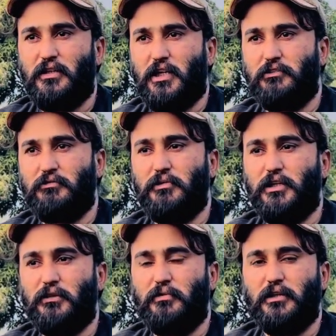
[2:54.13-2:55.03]
आठवें
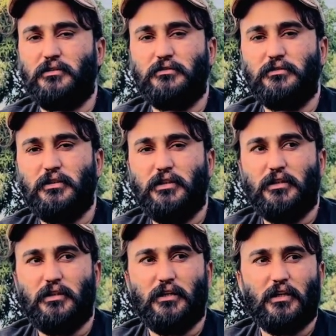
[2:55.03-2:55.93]
महीने के
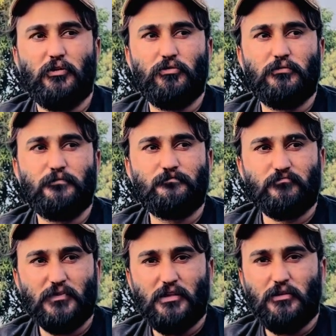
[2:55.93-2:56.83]
बाद लगाओ
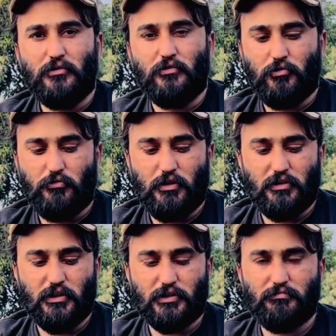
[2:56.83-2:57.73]
नौवा
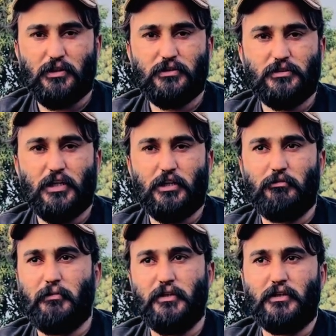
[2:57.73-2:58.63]
दसवा
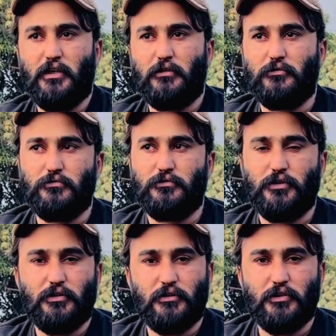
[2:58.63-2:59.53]
ग्यारहवें में निकाल दो
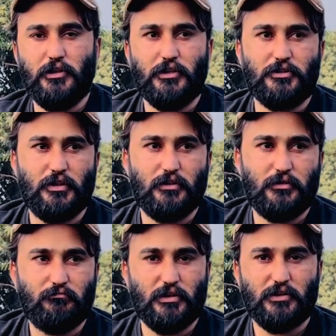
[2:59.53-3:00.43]
रेट अच्छा
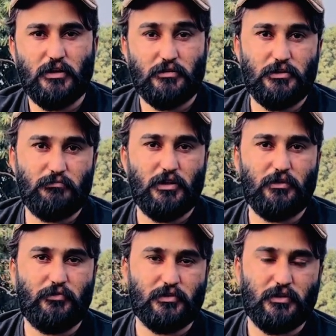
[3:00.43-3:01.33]
माशाल्लाह तीन महीने की फसल